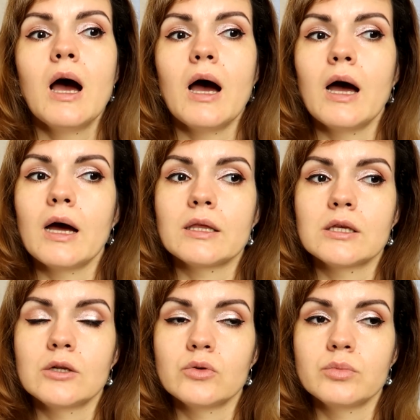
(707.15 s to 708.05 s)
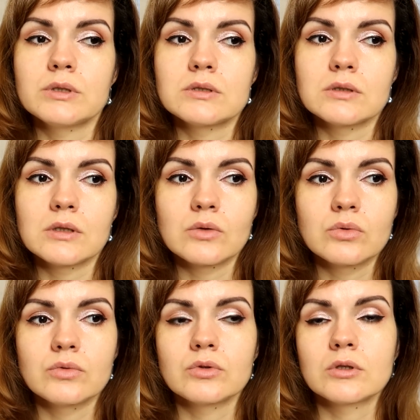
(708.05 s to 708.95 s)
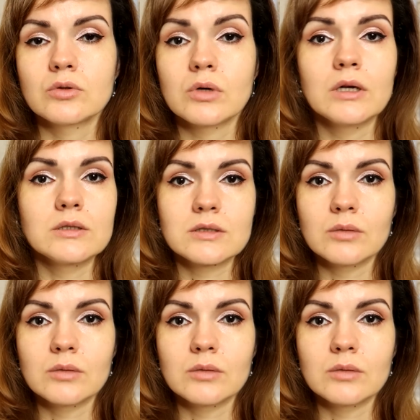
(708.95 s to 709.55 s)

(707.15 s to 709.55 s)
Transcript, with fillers: а не любите такую вот натуральность,